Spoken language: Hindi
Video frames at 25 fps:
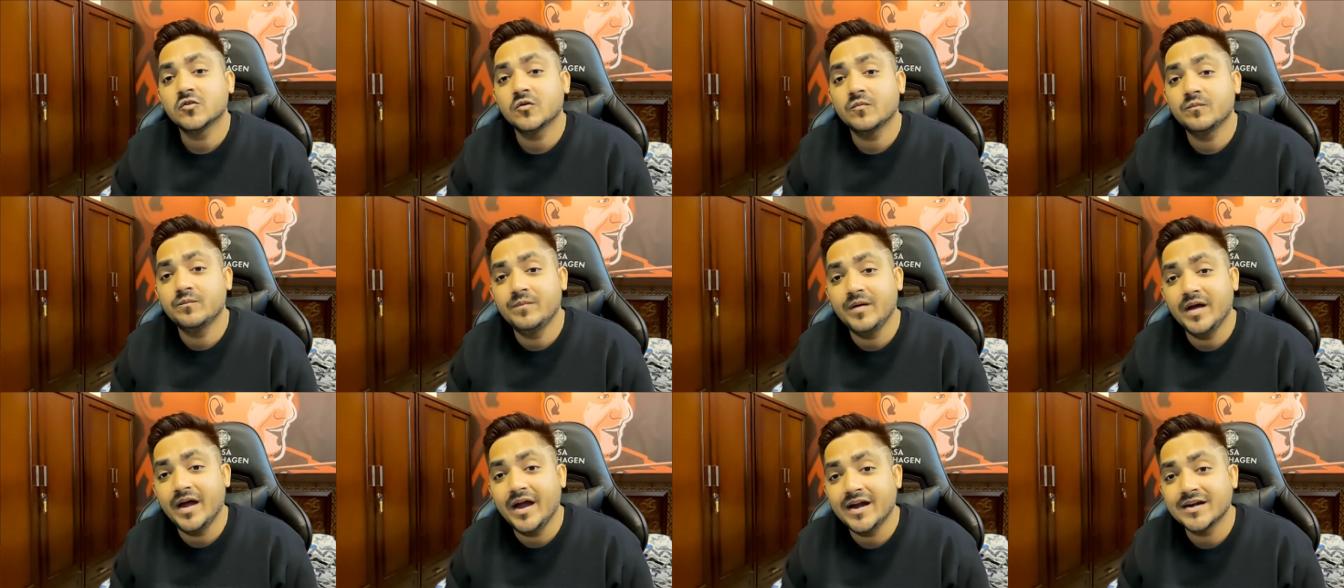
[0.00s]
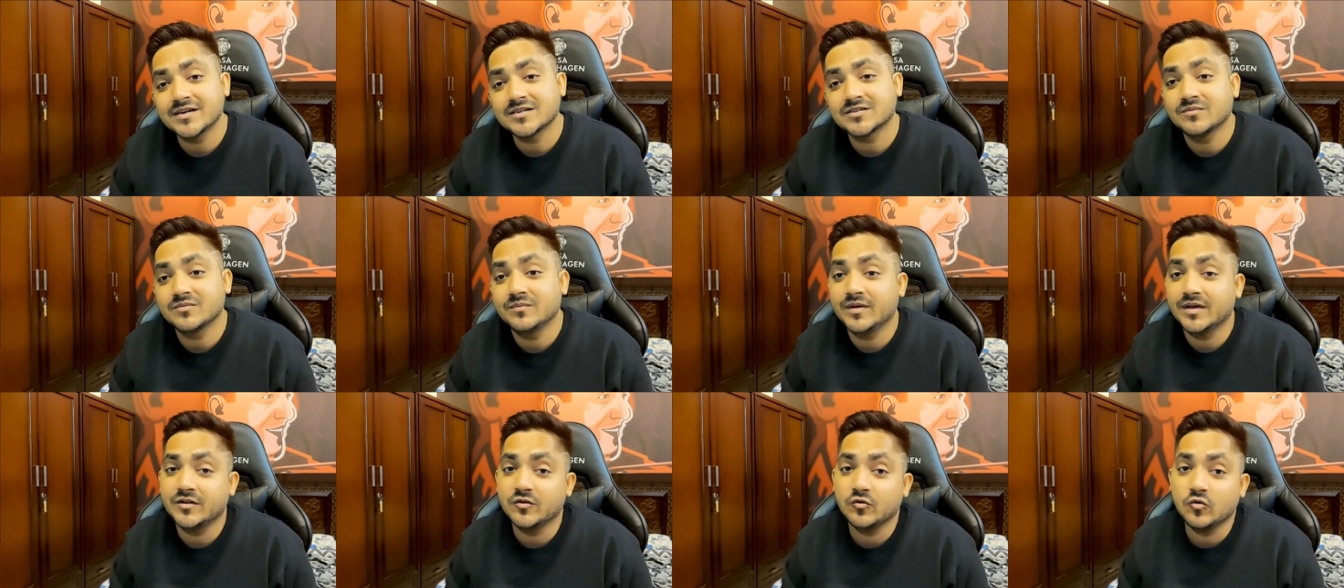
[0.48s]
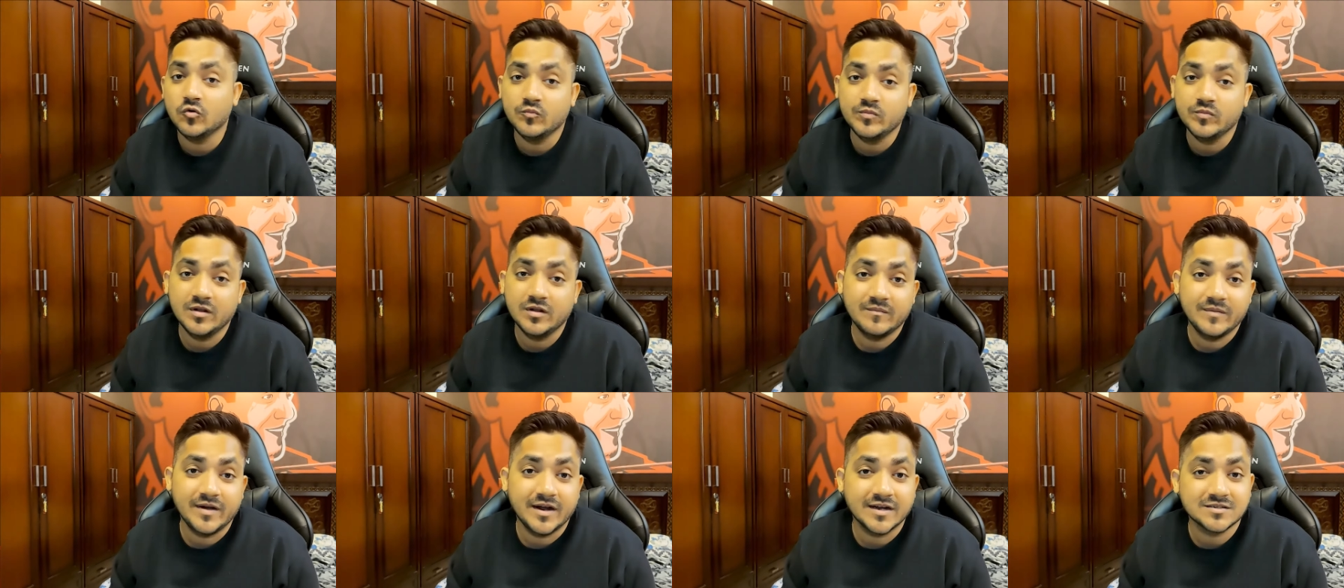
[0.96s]
तो बैट्समैन
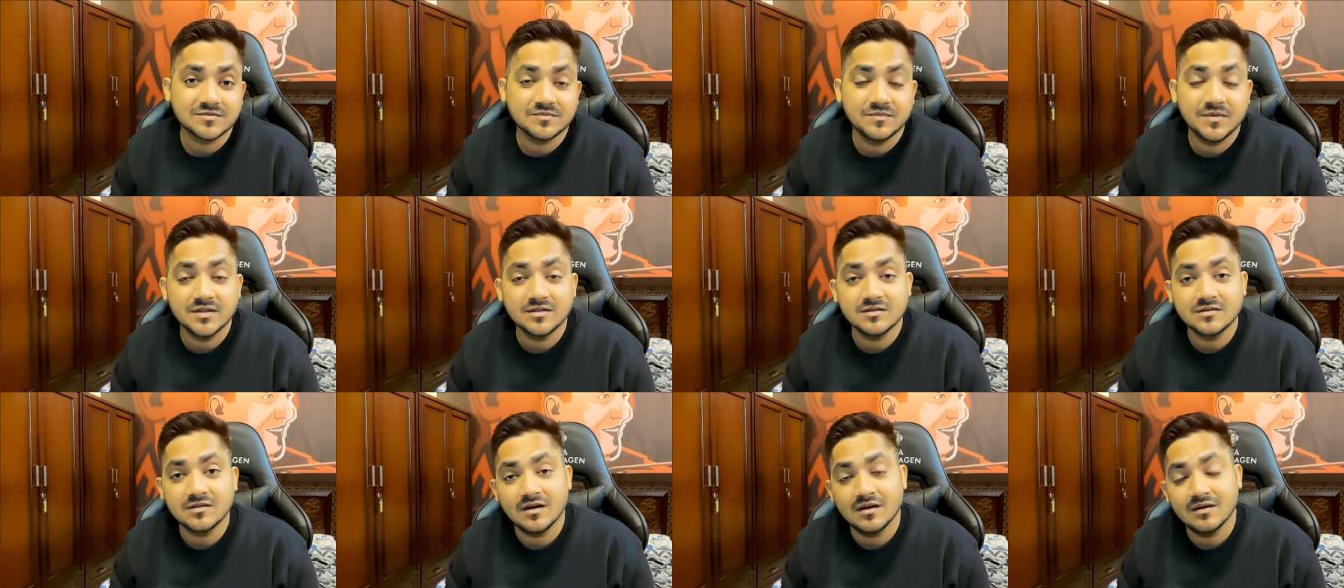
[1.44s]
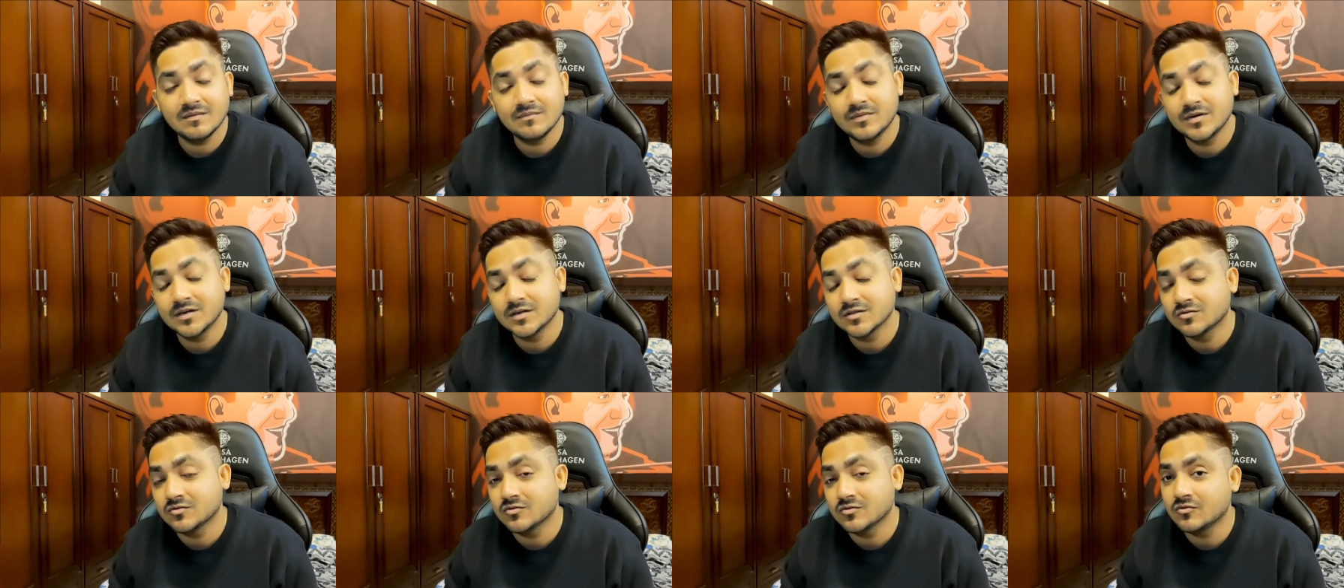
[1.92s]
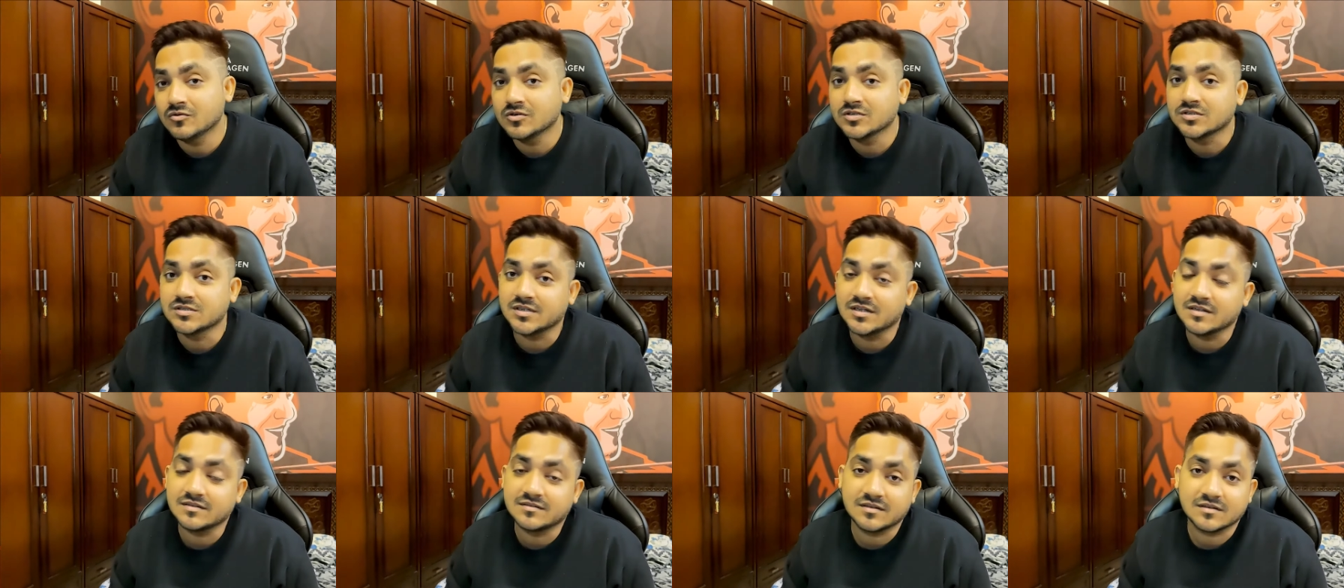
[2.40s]
ओपनर बैट्समैन ताबड़ तोड़
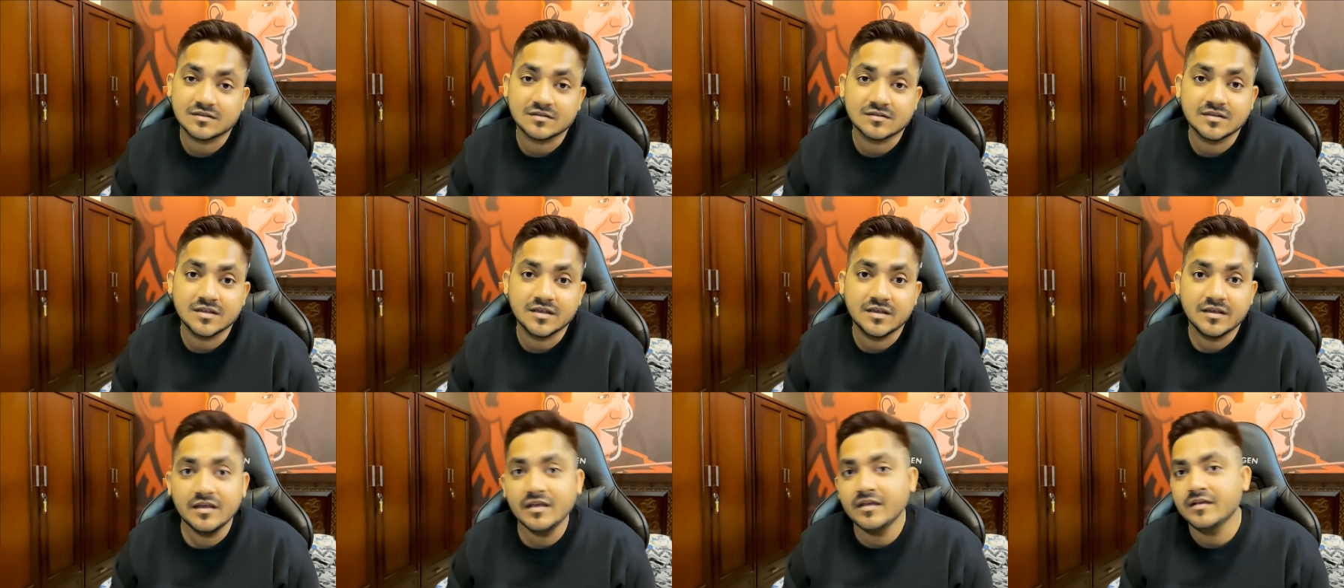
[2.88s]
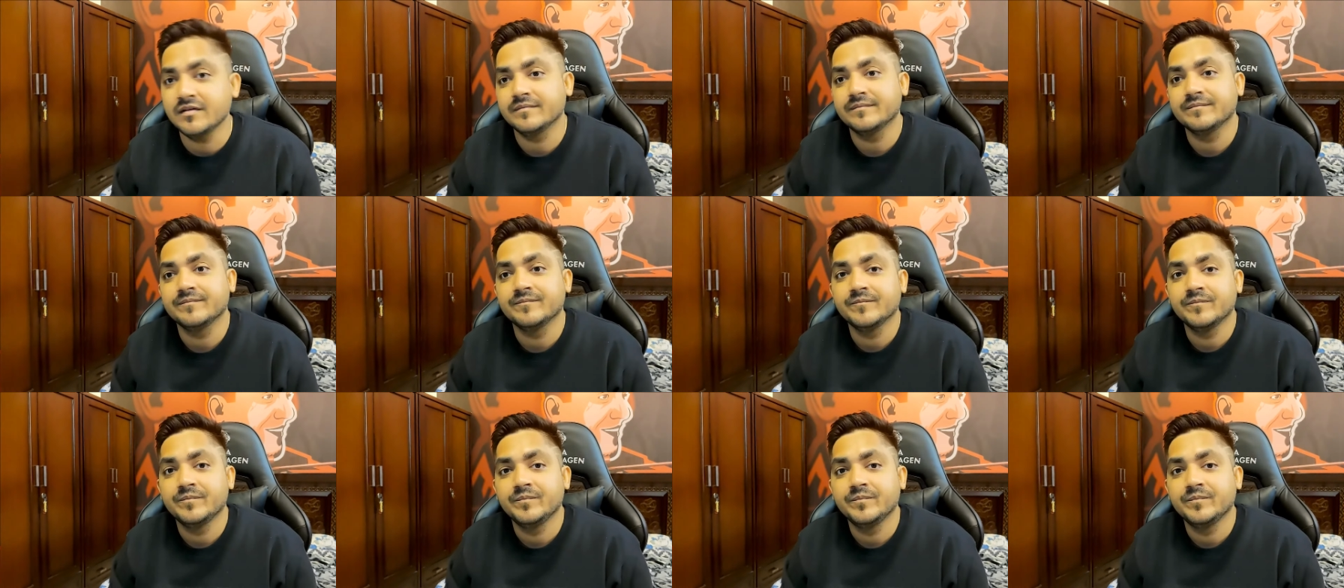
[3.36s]
चल सकते हैं